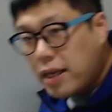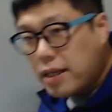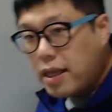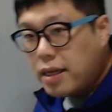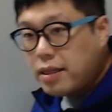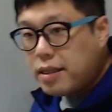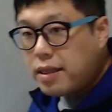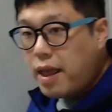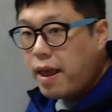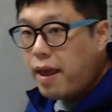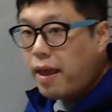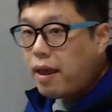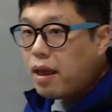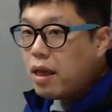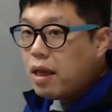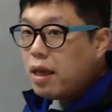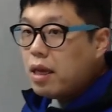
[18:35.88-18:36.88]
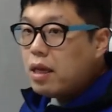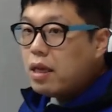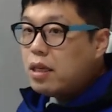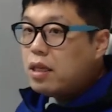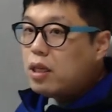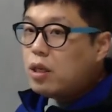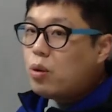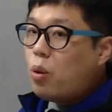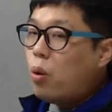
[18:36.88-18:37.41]
되는데
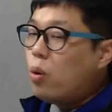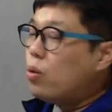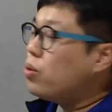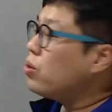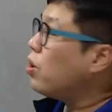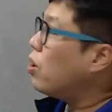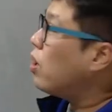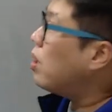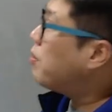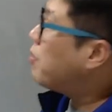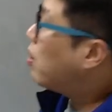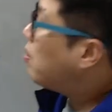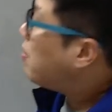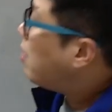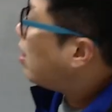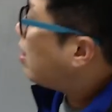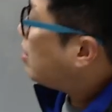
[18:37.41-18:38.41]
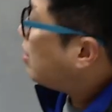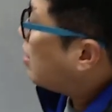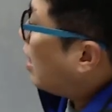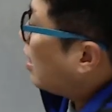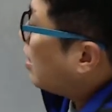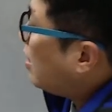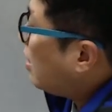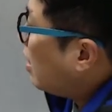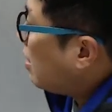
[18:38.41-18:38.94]
이 고구려가 멸망해서
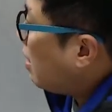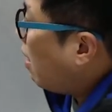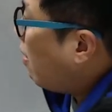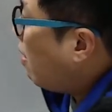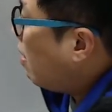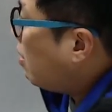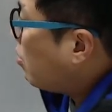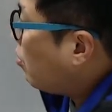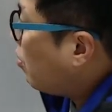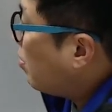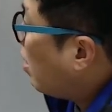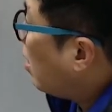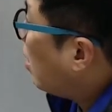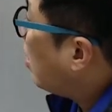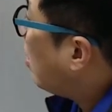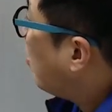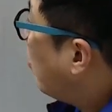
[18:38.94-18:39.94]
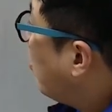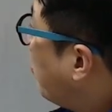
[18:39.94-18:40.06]
당시의 사회를 좀 생각해 볼